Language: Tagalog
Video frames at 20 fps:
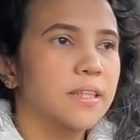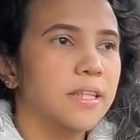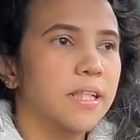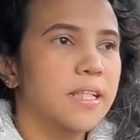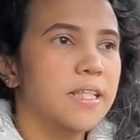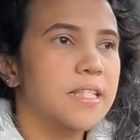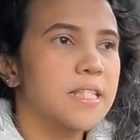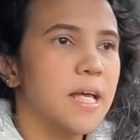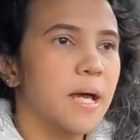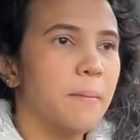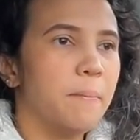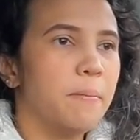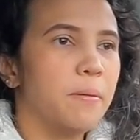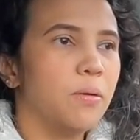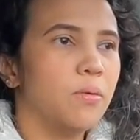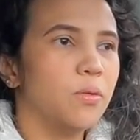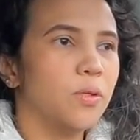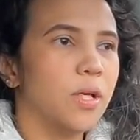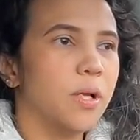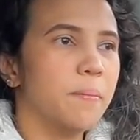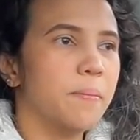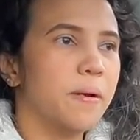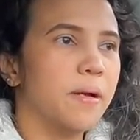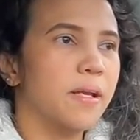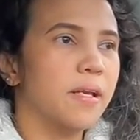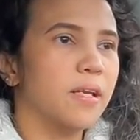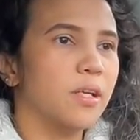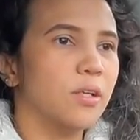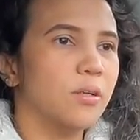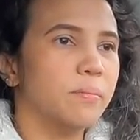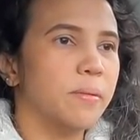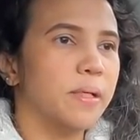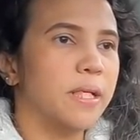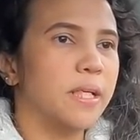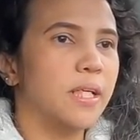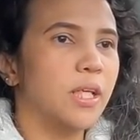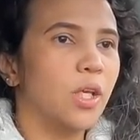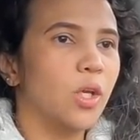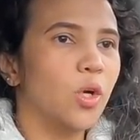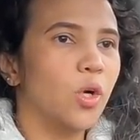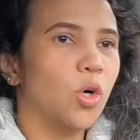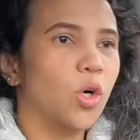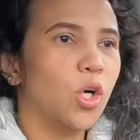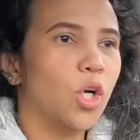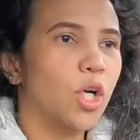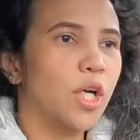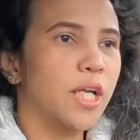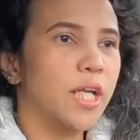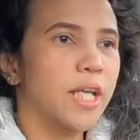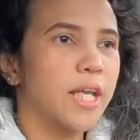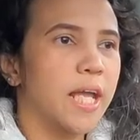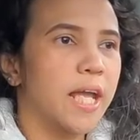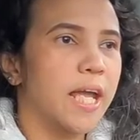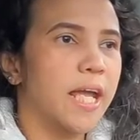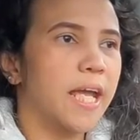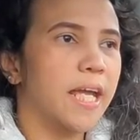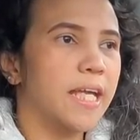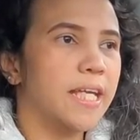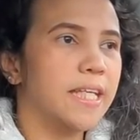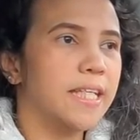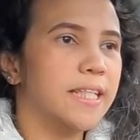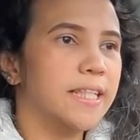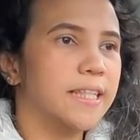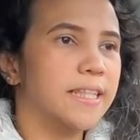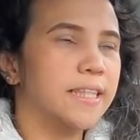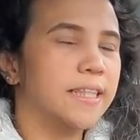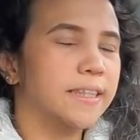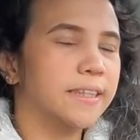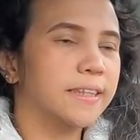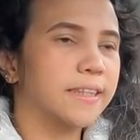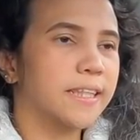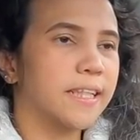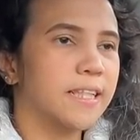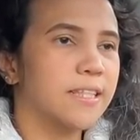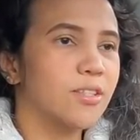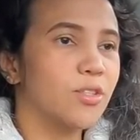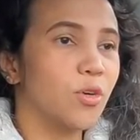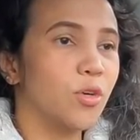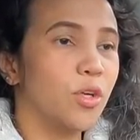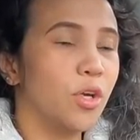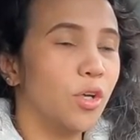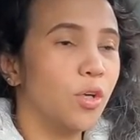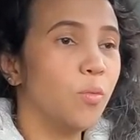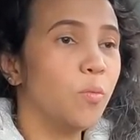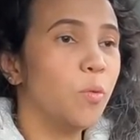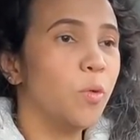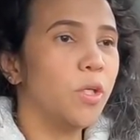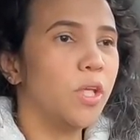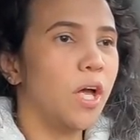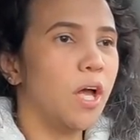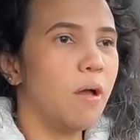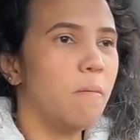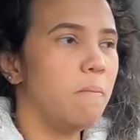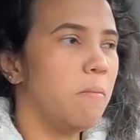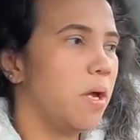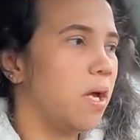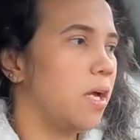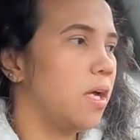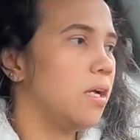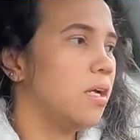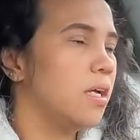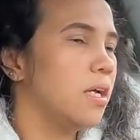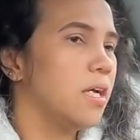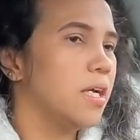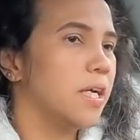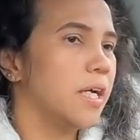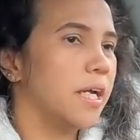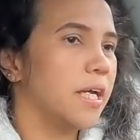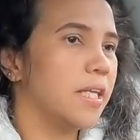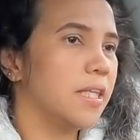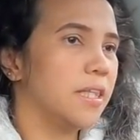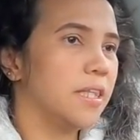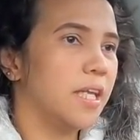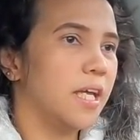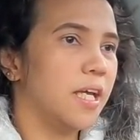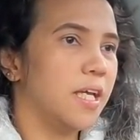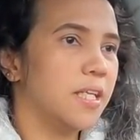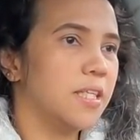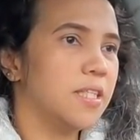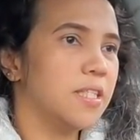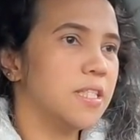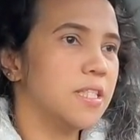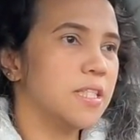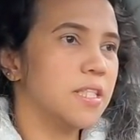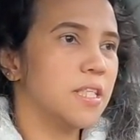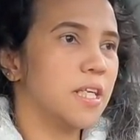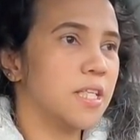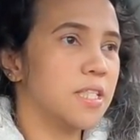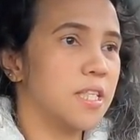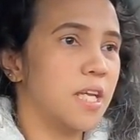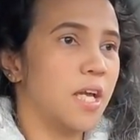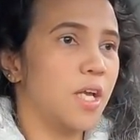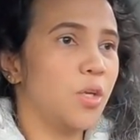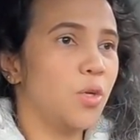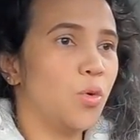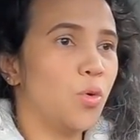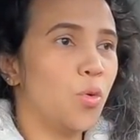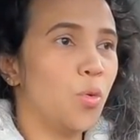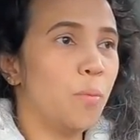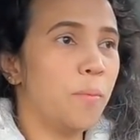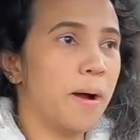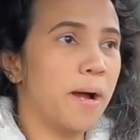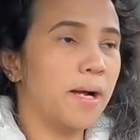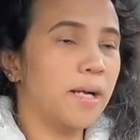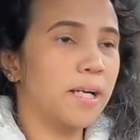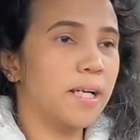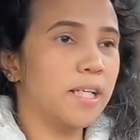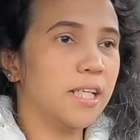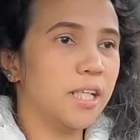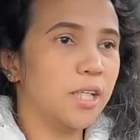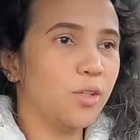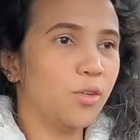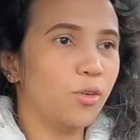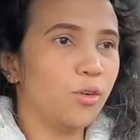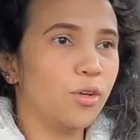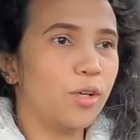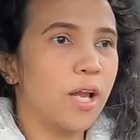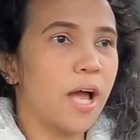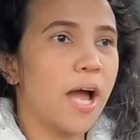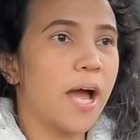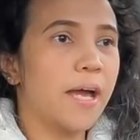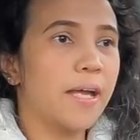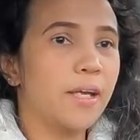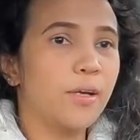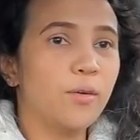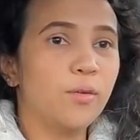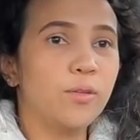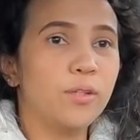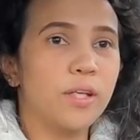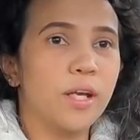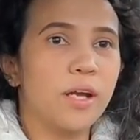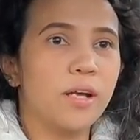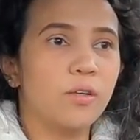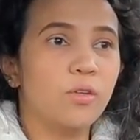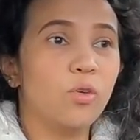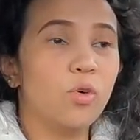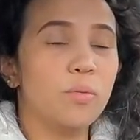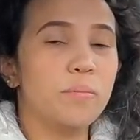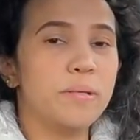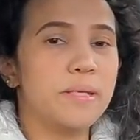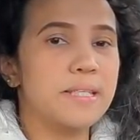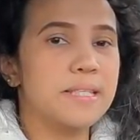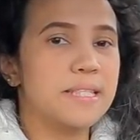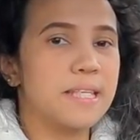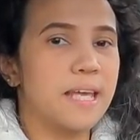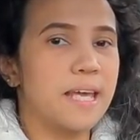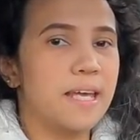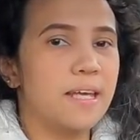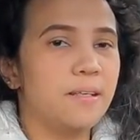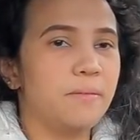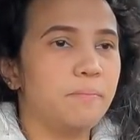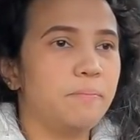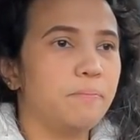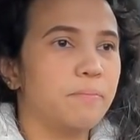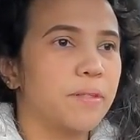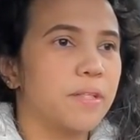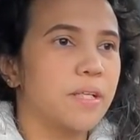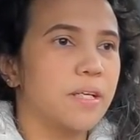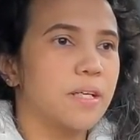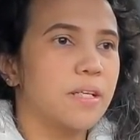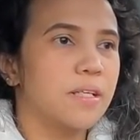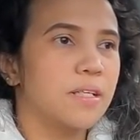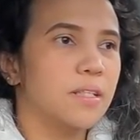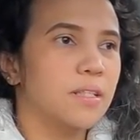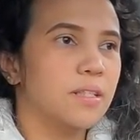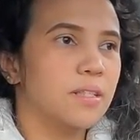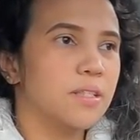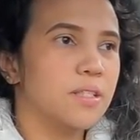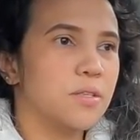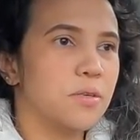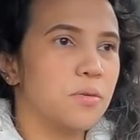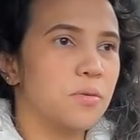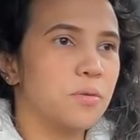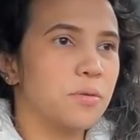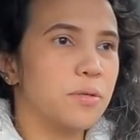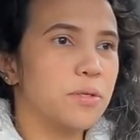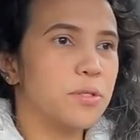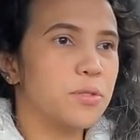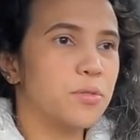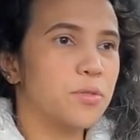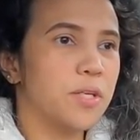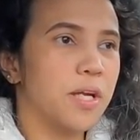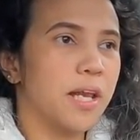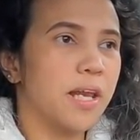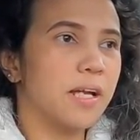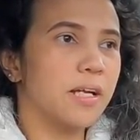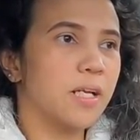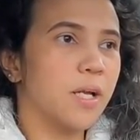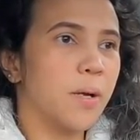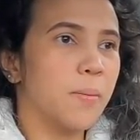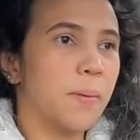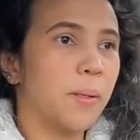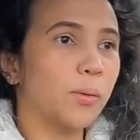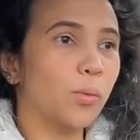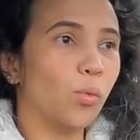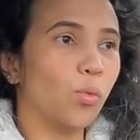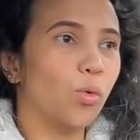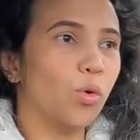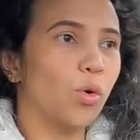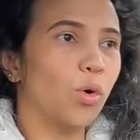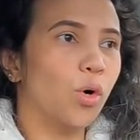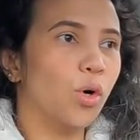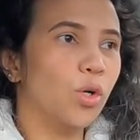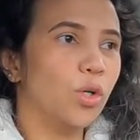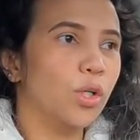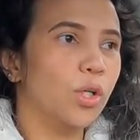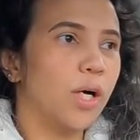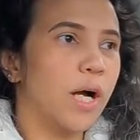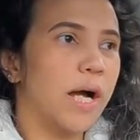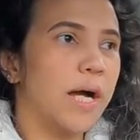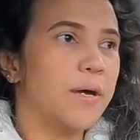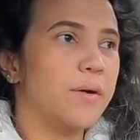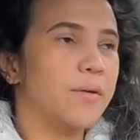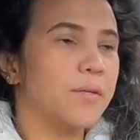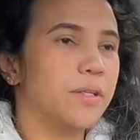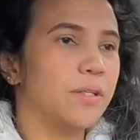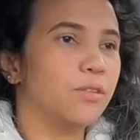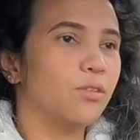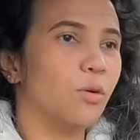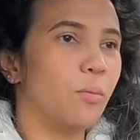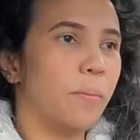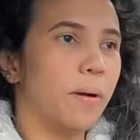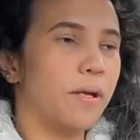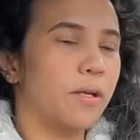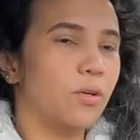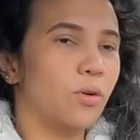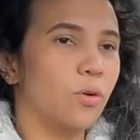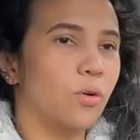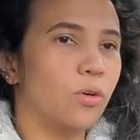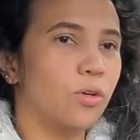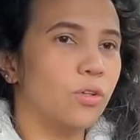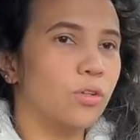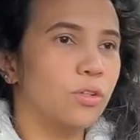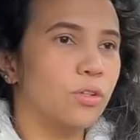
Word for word: Then, sabi ko naman na, may Lordy Day, So, yun, umuwi na kami. And then, kasi nung umaga na yun, ayaw niyang gumising. So, gusto niya lang na matulog. Ayaw niyang tumayo.